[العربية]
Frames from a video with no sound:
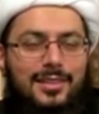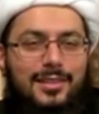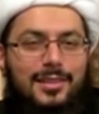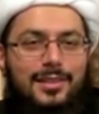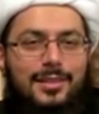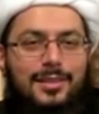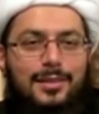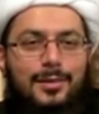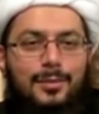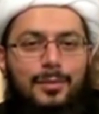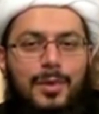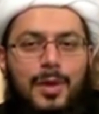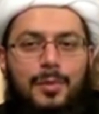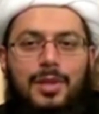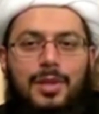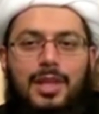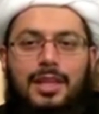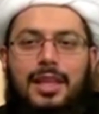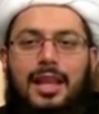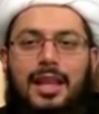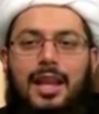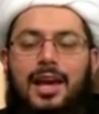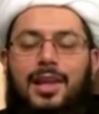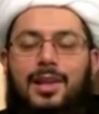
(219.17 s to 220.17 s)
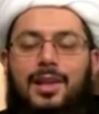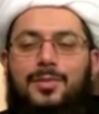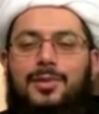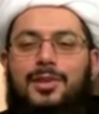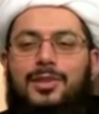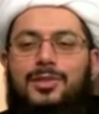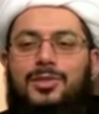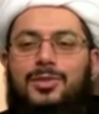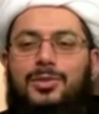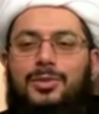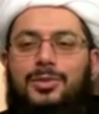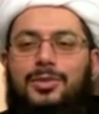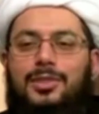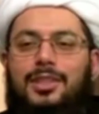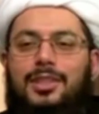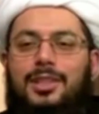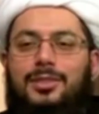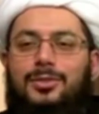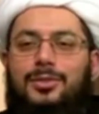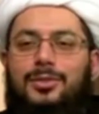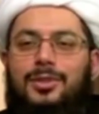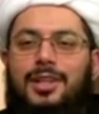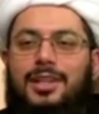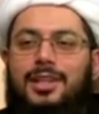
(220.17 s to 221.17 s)
المملكة العربية السعودية
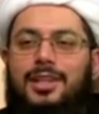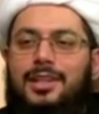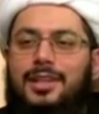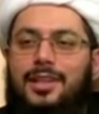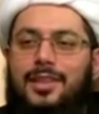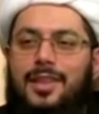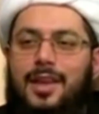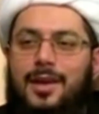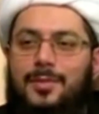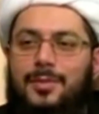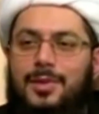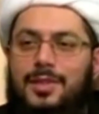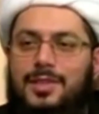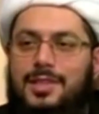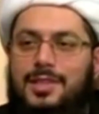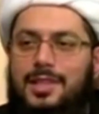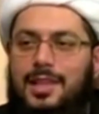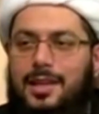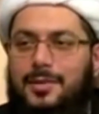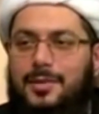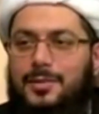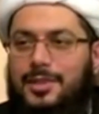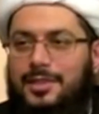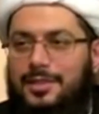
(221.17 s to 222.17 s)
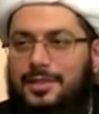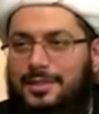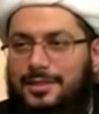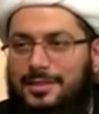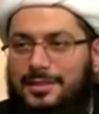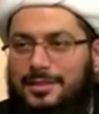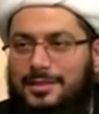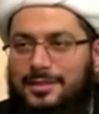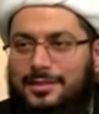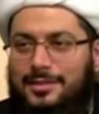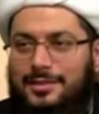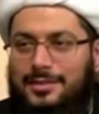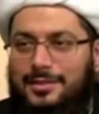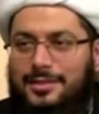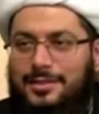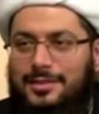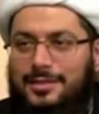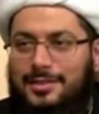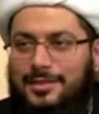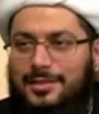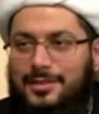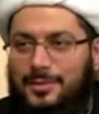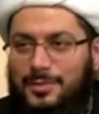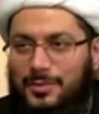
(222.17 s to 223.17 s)
تقول احنا نظام إسلامي
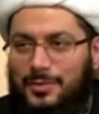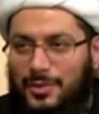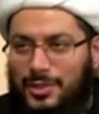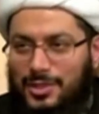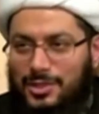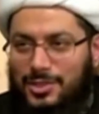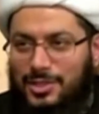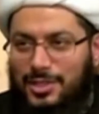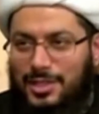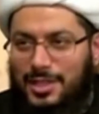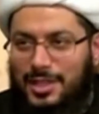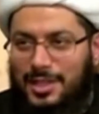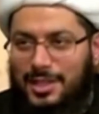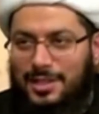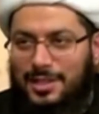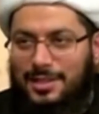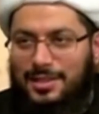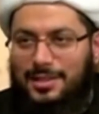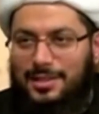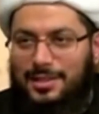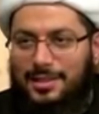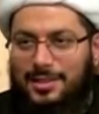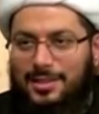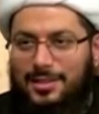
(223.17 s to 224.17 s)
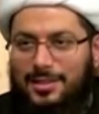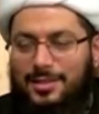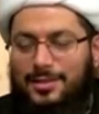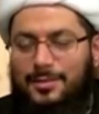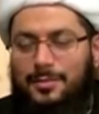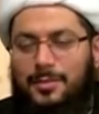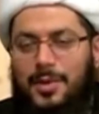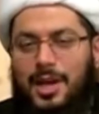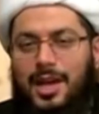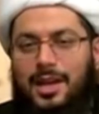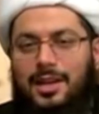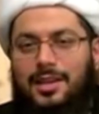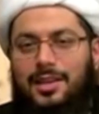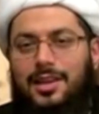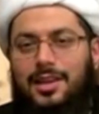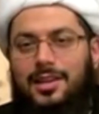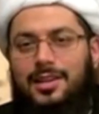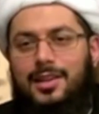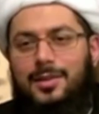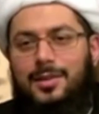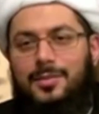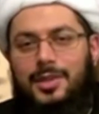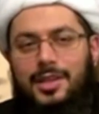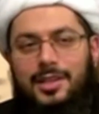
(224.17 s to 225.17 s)
مو شكل ما
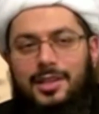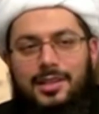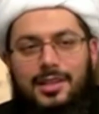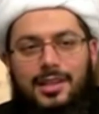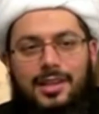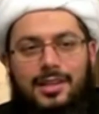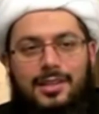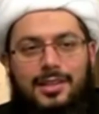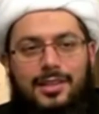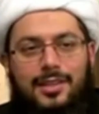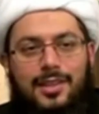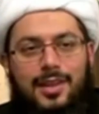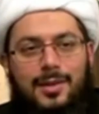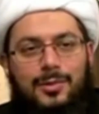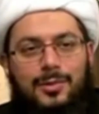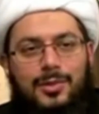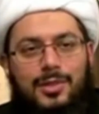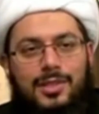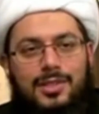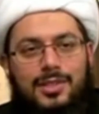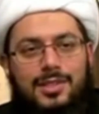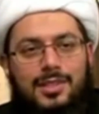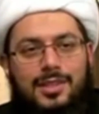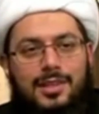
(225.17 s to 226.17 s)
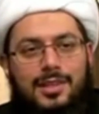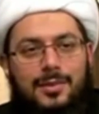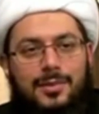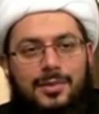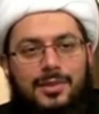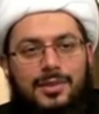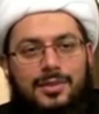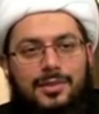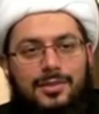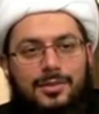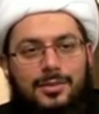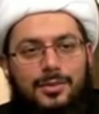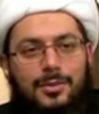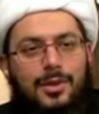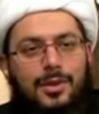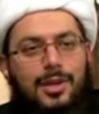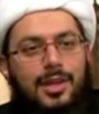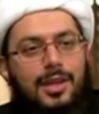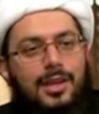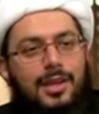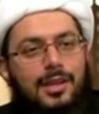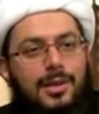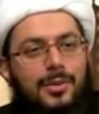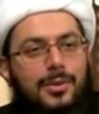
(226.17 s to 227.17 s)
أقررنا بأنها نظام إسلامي
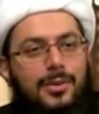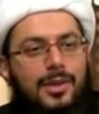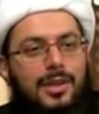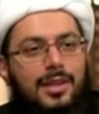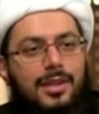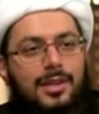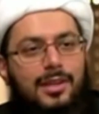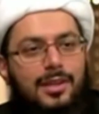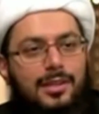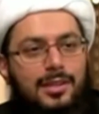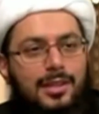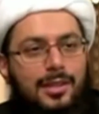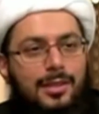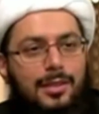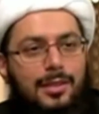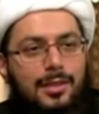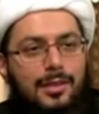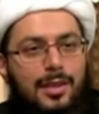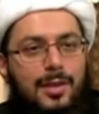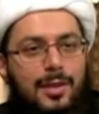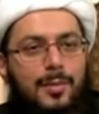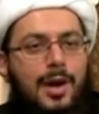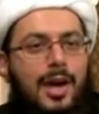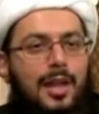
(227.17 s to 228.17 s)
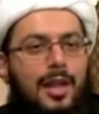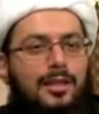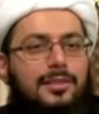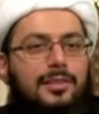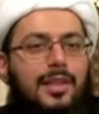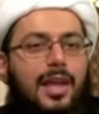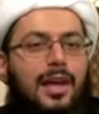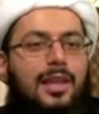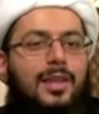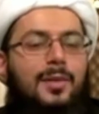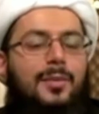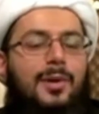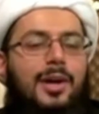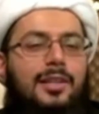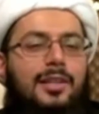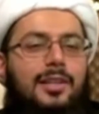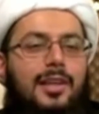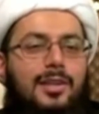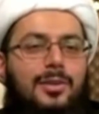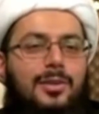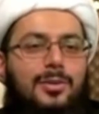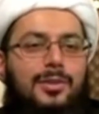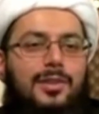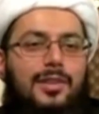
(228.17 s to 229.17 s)
وغيره وغيره كثير إمارة طالبان
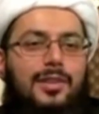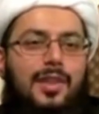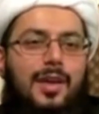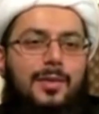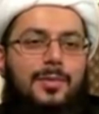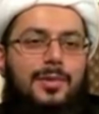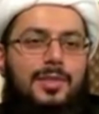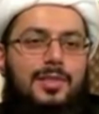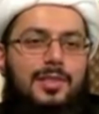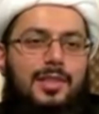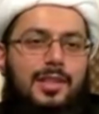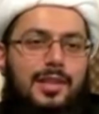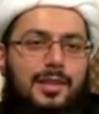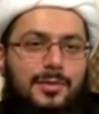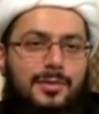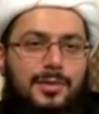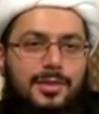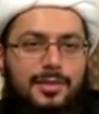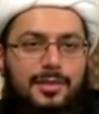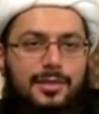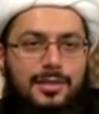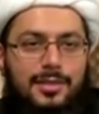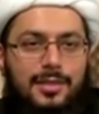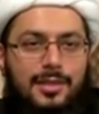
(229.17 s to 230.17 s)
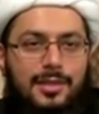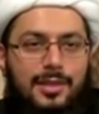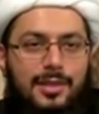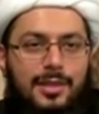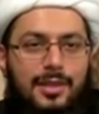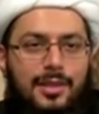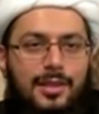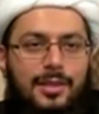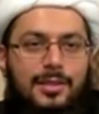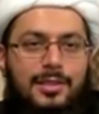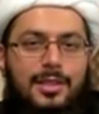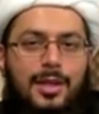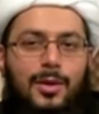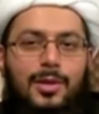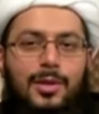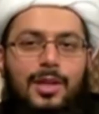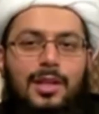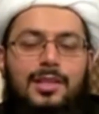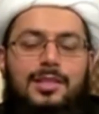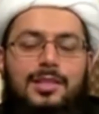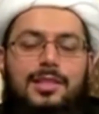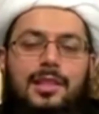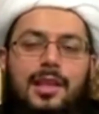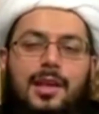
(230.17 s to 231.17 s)
كانوا يقولون نظام إسلامي الدولة
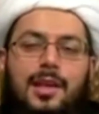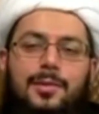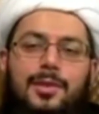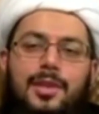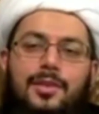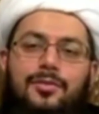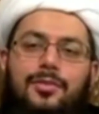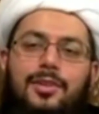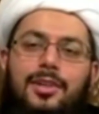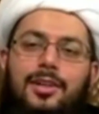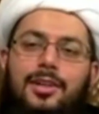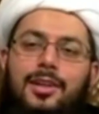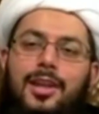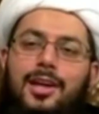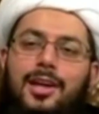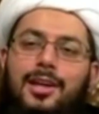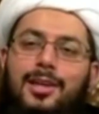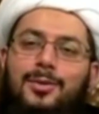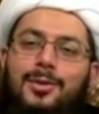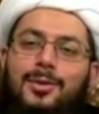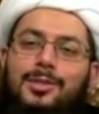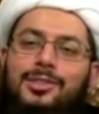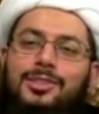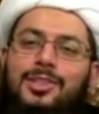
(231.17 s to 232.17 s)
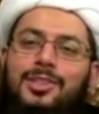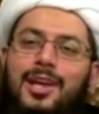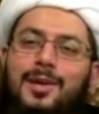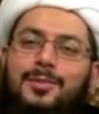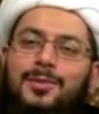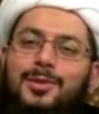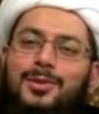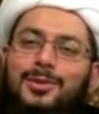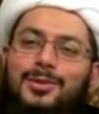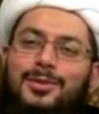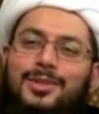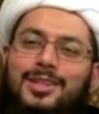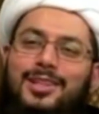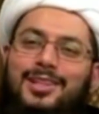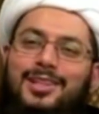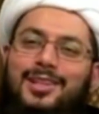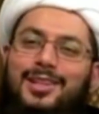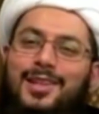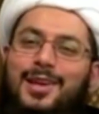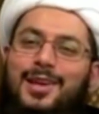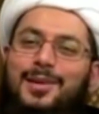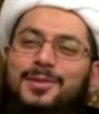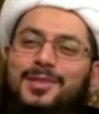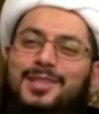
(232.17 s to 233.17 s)
الإسلامية في العراق والشام يقولون احنا
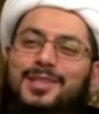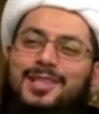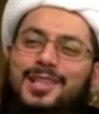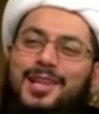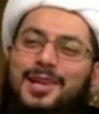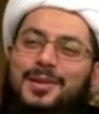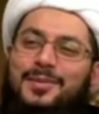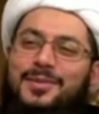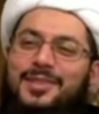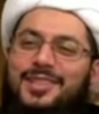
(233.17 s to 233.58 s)
نظام إسلامي